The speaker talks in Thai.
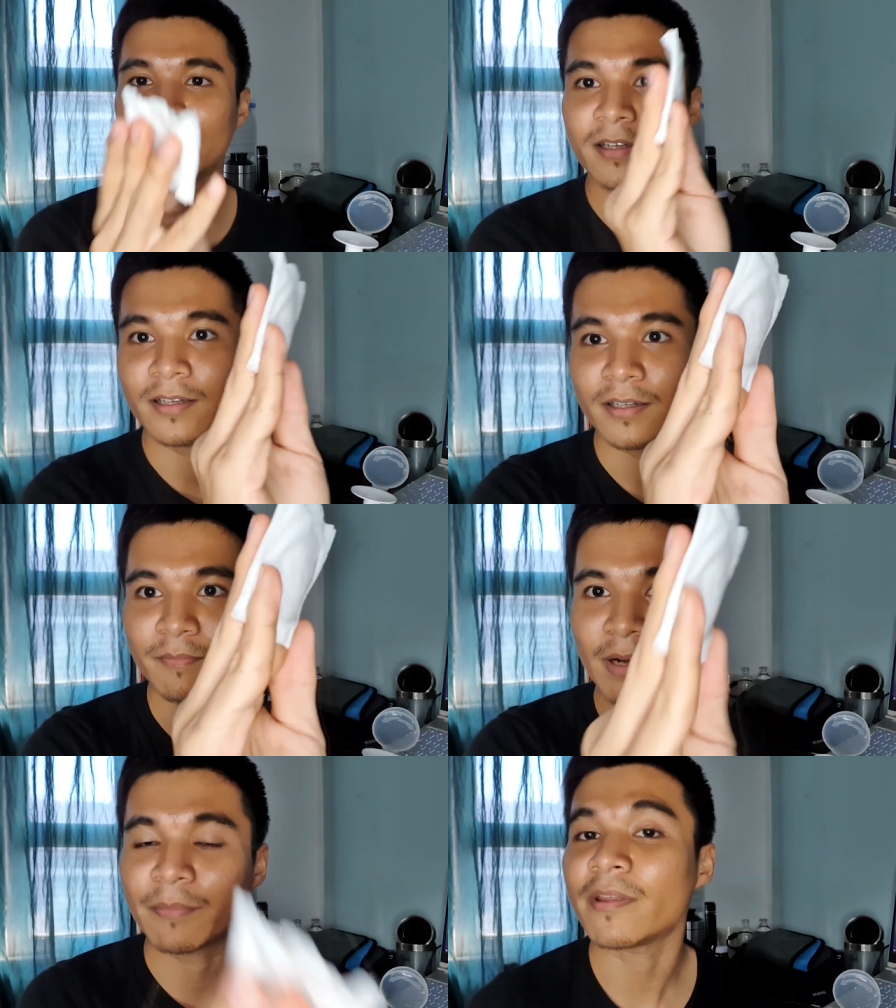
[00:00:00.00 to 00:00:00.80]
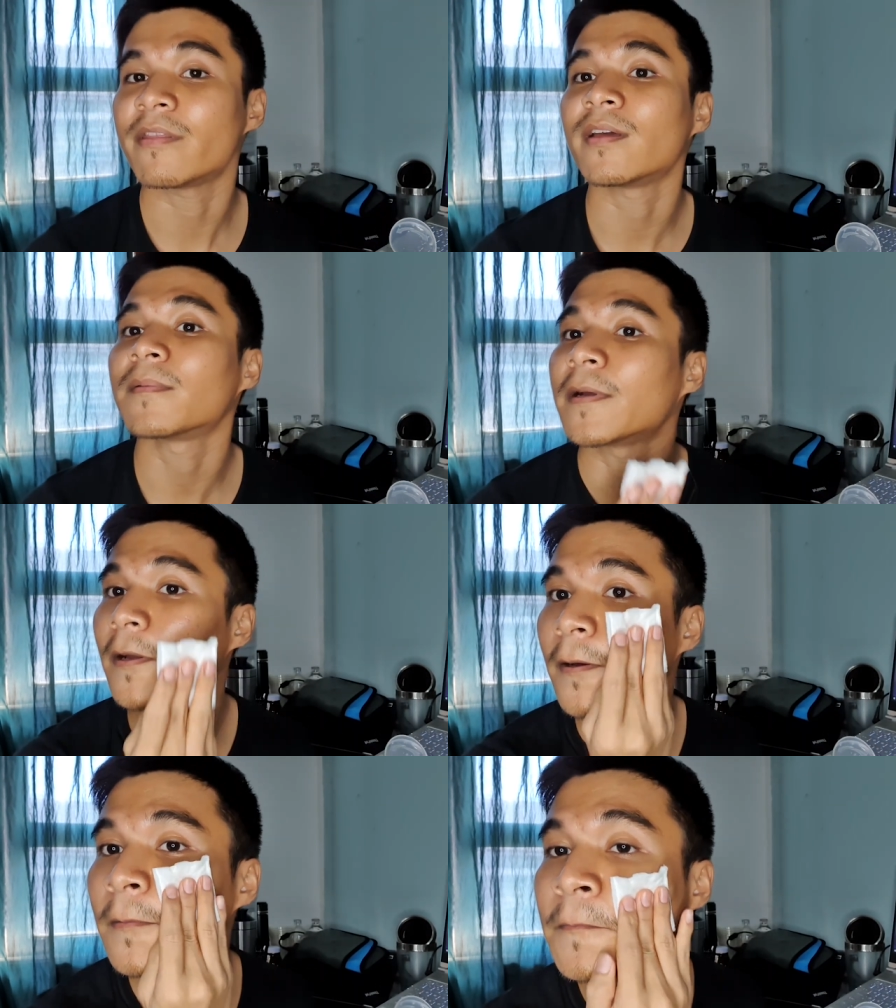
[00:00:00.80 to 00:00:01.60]
ตมคินซิงก่อนเนาะ
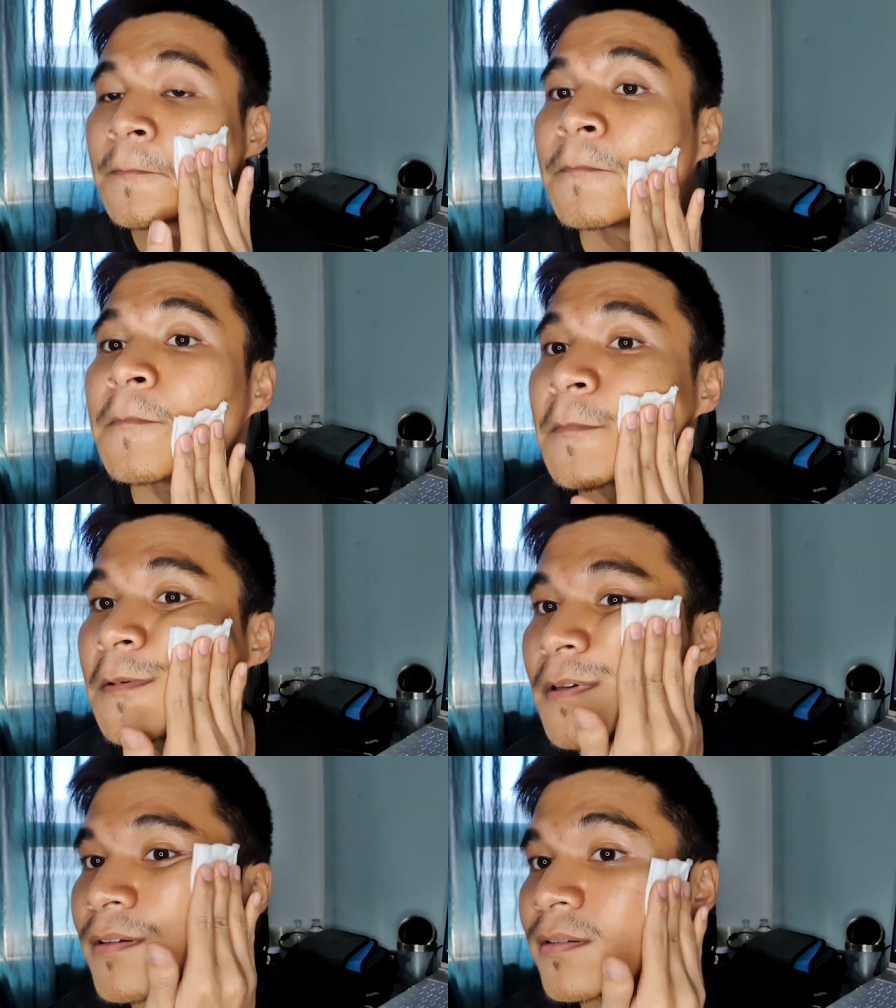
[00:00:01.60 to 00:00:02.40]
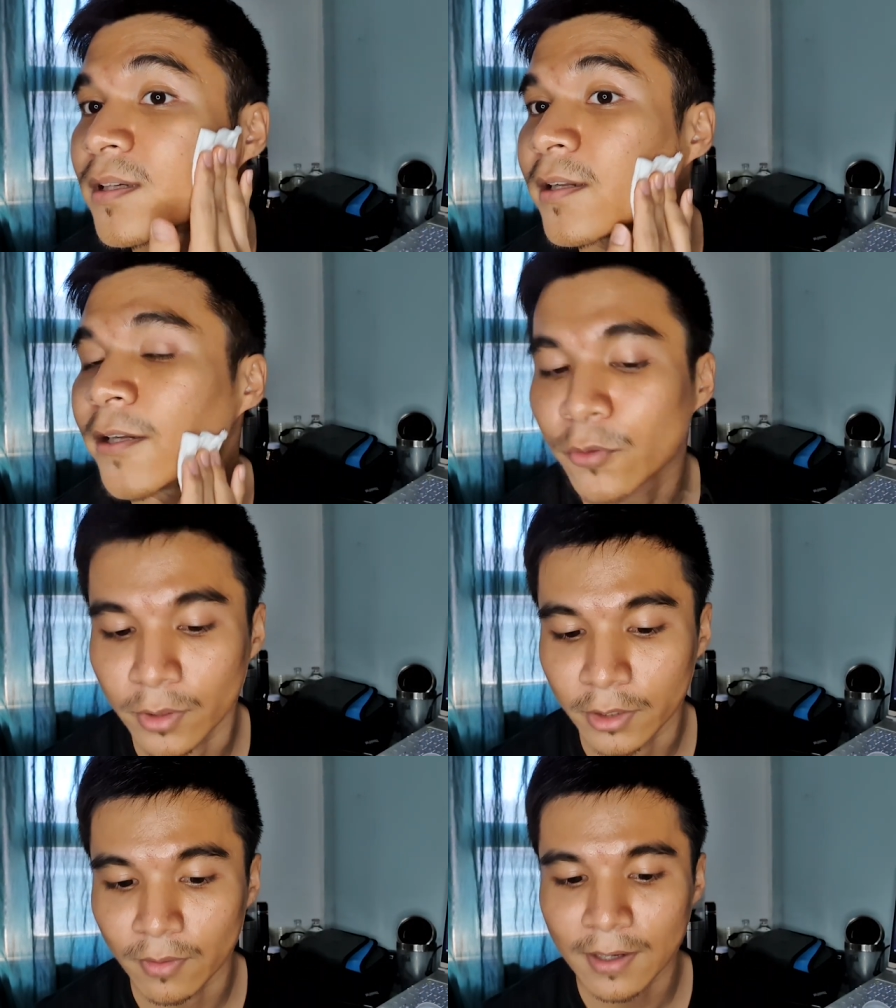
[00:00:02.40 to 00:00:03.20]
เช็ดให้ดูเล
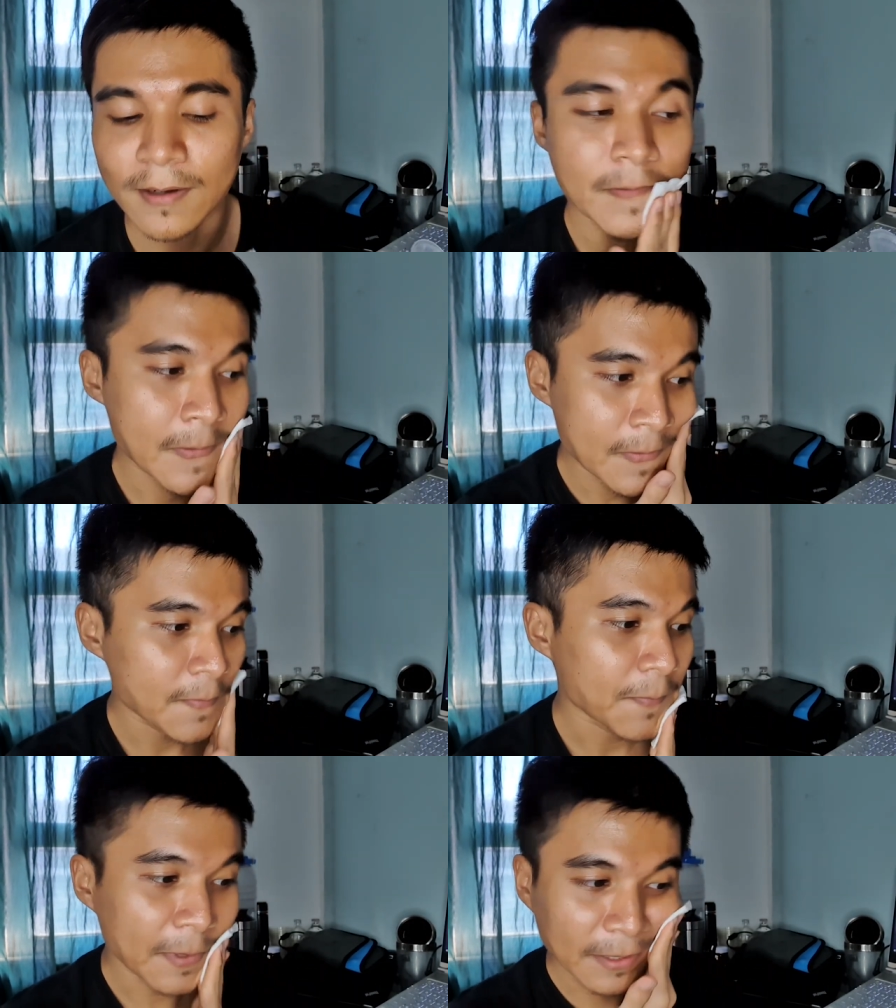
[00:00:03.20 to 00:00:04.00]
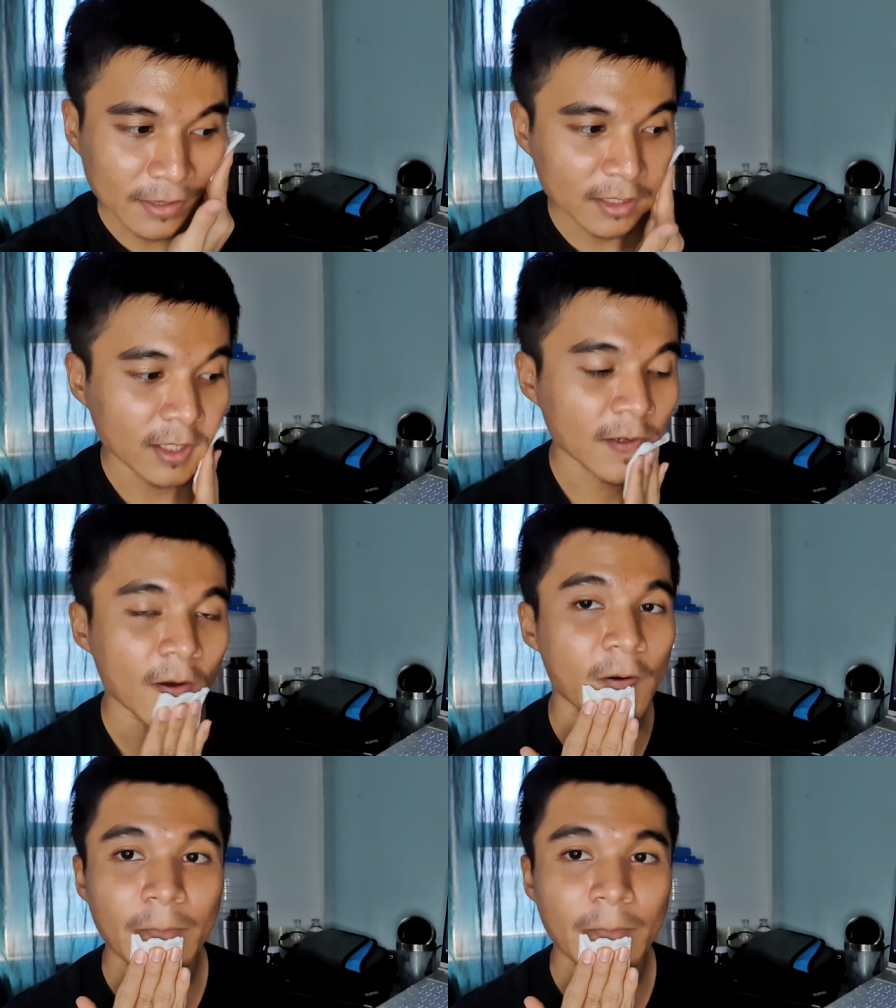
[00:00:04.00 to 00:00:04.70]
ยว่า มันติดออก